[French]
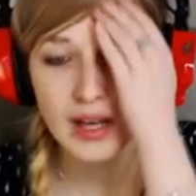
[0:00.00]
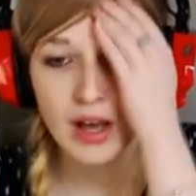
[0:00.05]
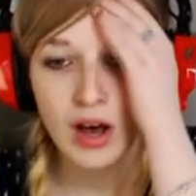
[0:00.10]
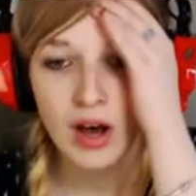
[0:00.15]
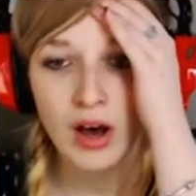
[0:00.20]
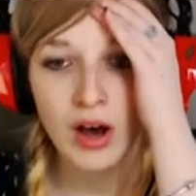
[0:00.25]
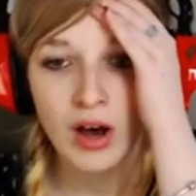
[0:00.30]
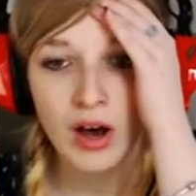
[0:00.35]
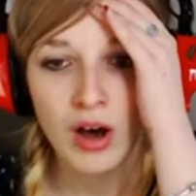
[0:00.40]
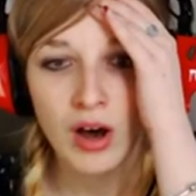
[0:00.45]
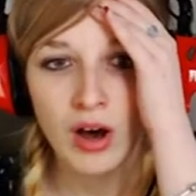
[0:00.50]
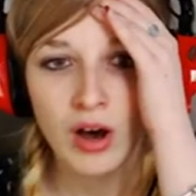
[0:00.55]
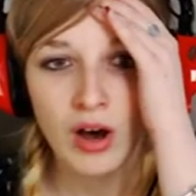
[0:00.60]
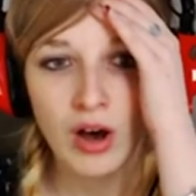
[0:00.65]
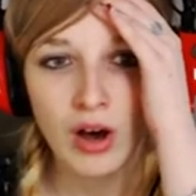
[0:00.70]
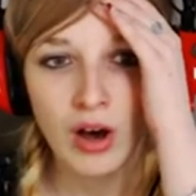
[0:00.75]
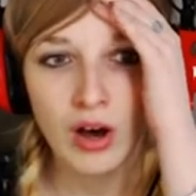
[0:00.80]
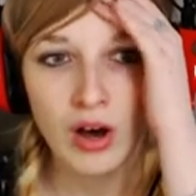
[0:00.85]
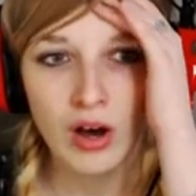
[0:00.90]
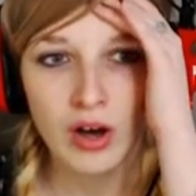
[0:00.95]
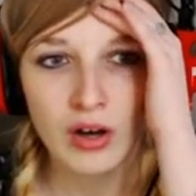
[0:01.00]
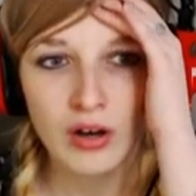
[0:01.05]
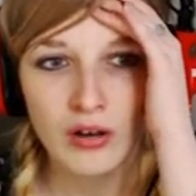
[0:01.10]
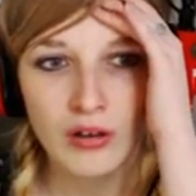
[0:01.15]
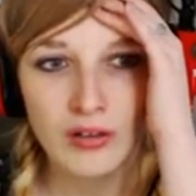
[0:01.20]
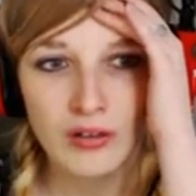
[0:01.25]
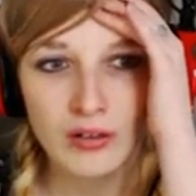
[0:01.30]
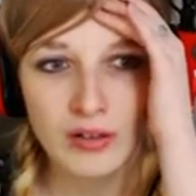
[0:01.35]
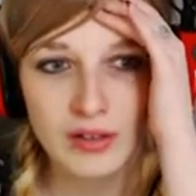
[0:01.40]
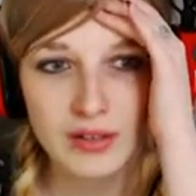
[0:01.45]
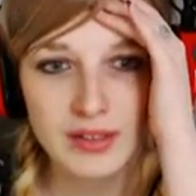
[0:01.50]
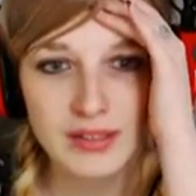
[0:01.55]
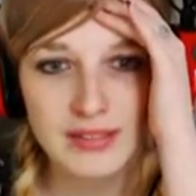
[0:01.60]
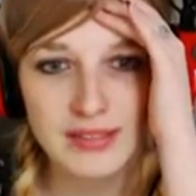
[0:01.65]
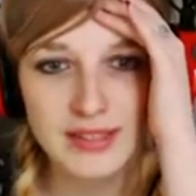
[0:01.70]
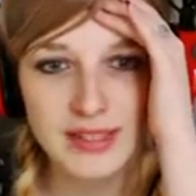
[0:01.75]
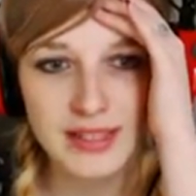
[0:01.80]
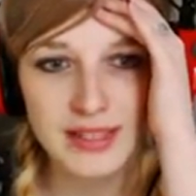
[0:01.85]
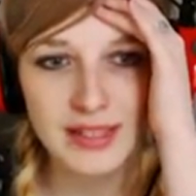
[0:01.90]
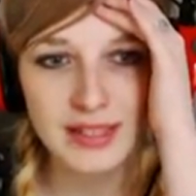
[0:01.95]
Oh,
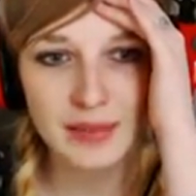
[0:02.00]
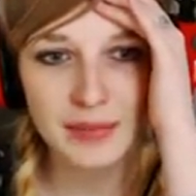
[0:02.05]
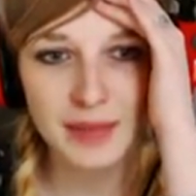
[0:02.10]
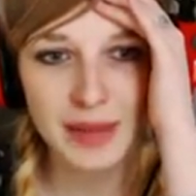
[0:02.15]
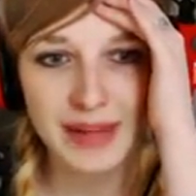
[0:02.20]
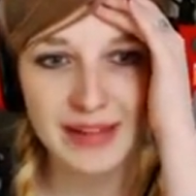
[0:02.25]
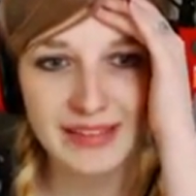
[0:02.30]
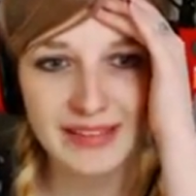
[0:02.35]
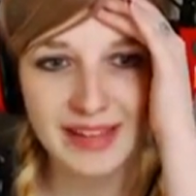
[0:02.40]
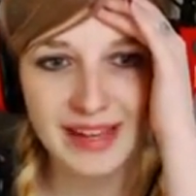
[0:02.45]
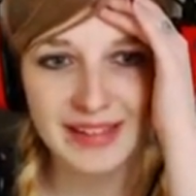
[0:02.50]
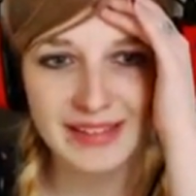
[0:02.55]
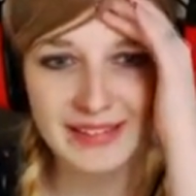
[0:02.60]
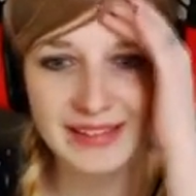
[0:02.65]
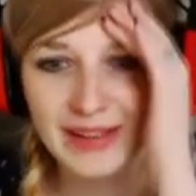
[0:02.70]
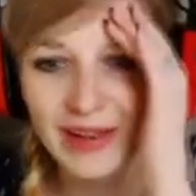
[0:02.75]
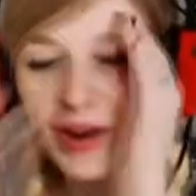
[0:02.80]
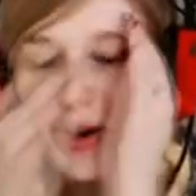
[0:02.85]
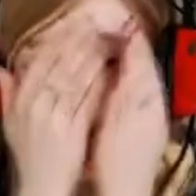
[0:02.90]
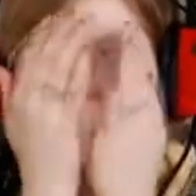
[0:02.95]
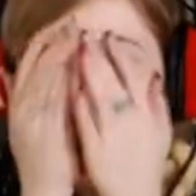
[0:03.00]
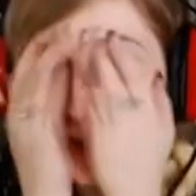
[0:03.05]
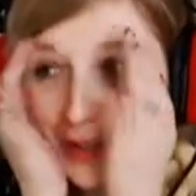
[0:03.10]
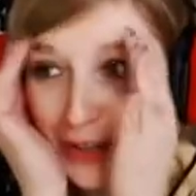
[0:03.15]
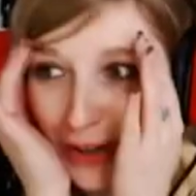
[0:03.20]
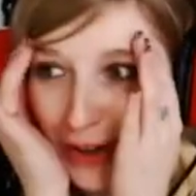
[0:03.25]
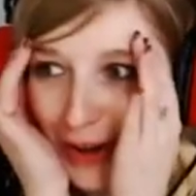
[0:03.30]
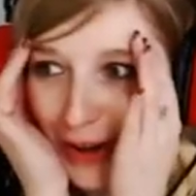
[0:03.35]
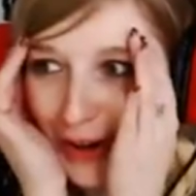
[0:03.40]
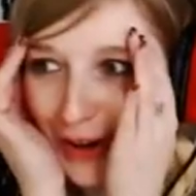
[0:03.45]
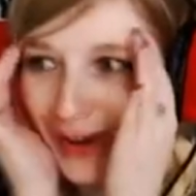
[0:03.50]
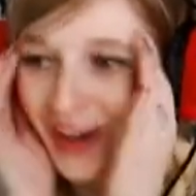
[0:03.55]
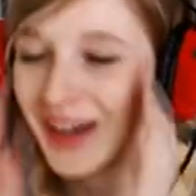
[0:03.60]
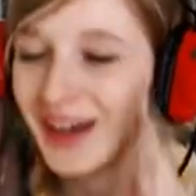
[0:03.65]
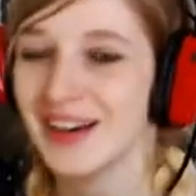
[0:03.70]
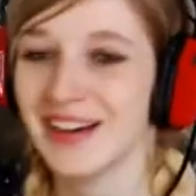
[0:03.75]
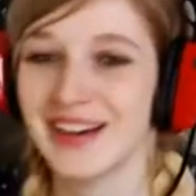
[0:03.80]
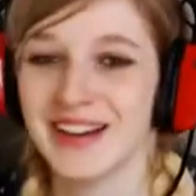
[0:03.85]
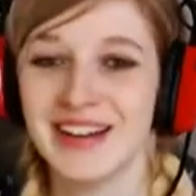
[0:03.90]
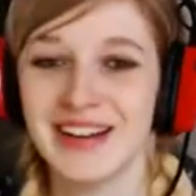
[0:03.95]
c'est Bagdad. Au secours
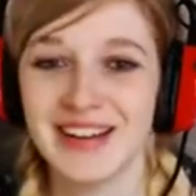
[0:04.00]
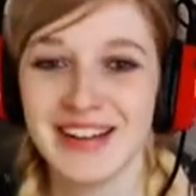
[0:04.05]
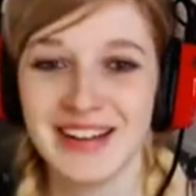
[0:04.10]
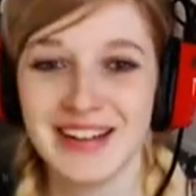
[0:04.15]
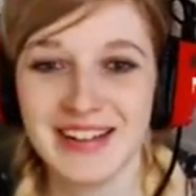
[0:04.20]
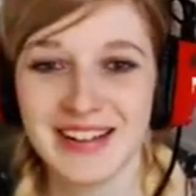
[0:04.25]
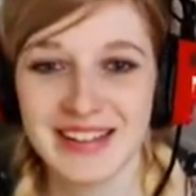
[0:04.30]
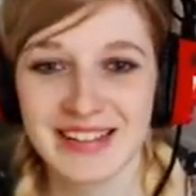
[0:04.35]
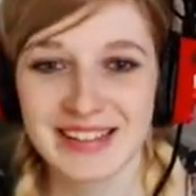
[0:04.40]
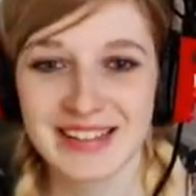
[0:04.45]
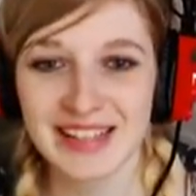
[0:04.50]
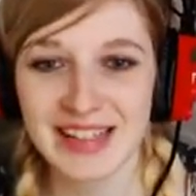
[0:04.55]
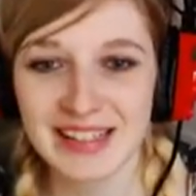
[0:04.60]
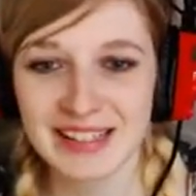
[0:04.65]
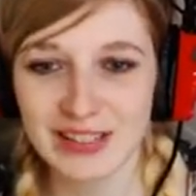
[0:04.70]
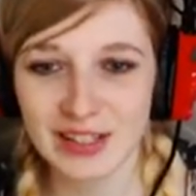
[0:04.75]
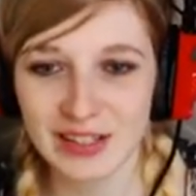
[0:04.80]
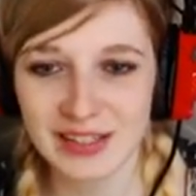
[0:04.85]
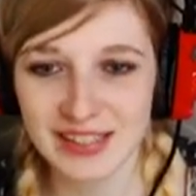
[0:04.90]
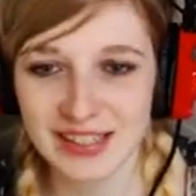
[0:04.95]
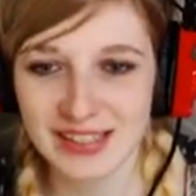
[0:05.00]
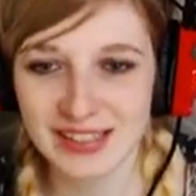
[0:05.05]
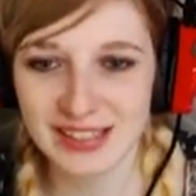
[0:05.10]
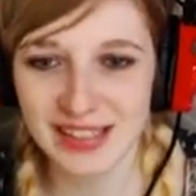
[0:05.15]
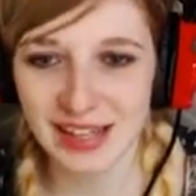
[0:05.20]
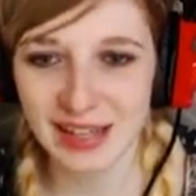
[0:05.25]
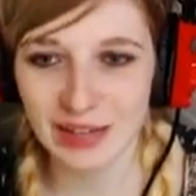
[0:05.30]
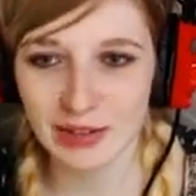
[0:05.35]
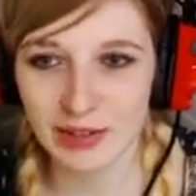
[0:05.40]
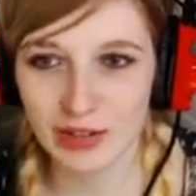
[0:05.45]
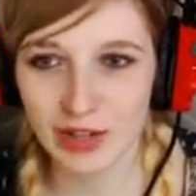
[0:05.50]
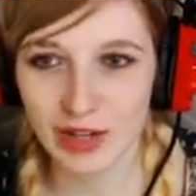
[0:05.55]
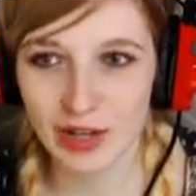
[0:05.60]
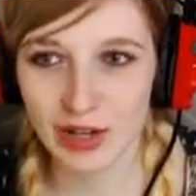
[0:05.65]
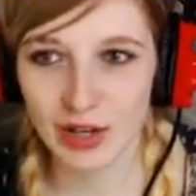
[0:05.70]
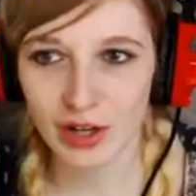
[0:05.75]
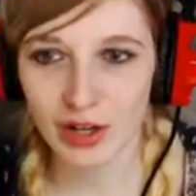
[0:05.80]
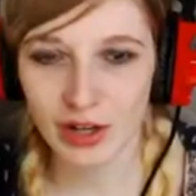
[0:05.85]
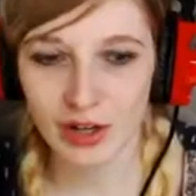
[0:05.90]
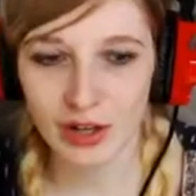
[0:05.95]
Qu'est-ce que c'est que ça
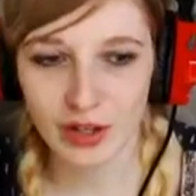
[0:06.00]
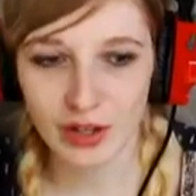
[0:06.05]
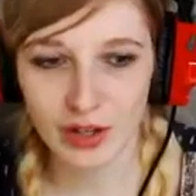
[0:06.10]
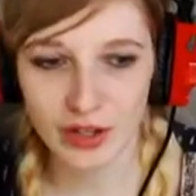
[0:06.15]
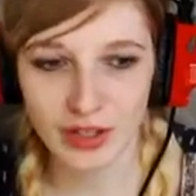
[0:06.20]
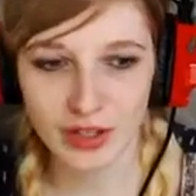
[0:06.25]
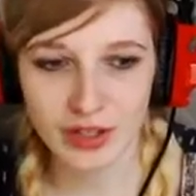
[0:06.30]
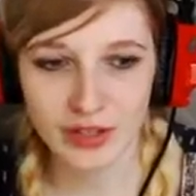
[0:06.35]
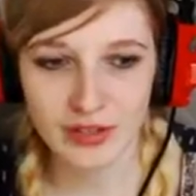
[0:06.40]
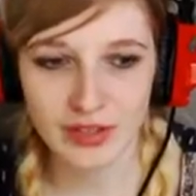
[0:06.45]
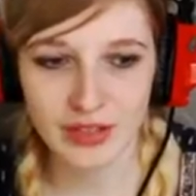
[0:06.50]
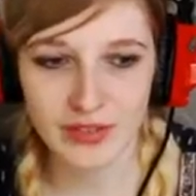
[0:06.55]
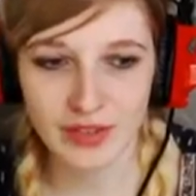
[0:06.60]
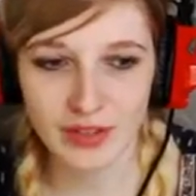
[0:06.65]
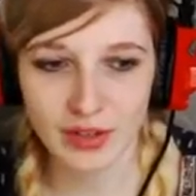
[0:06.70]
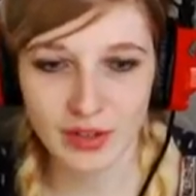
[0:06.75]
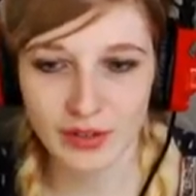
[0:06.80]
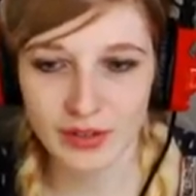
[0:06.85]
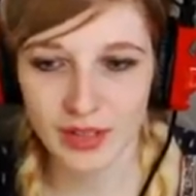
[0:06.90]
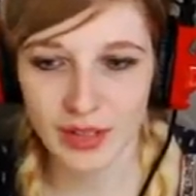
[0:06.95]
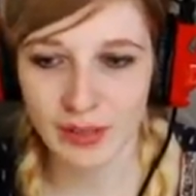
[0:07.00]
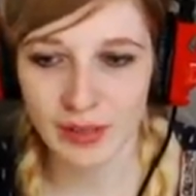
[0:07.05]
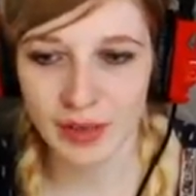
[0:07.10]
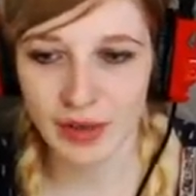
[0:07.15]
encore euh, Il y en a une qui vient de rentrer, mais alors